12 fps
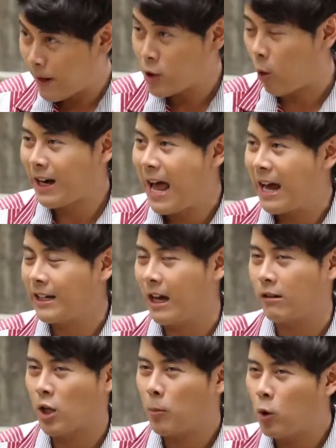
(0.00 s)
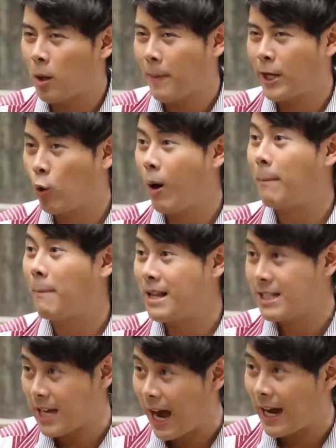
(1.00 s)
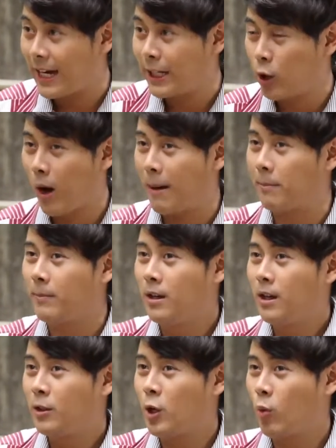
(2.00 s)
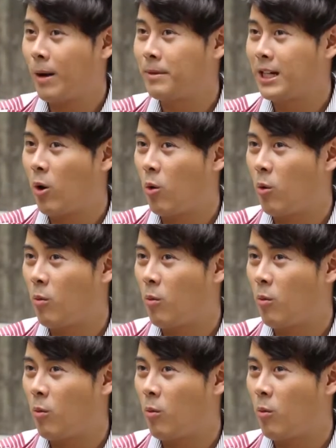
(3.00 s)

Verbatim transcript: ประโยคแรกเนี่ยเราพูดออกไปด้วยความมั่นใจด้วยความด้วยความที่เรา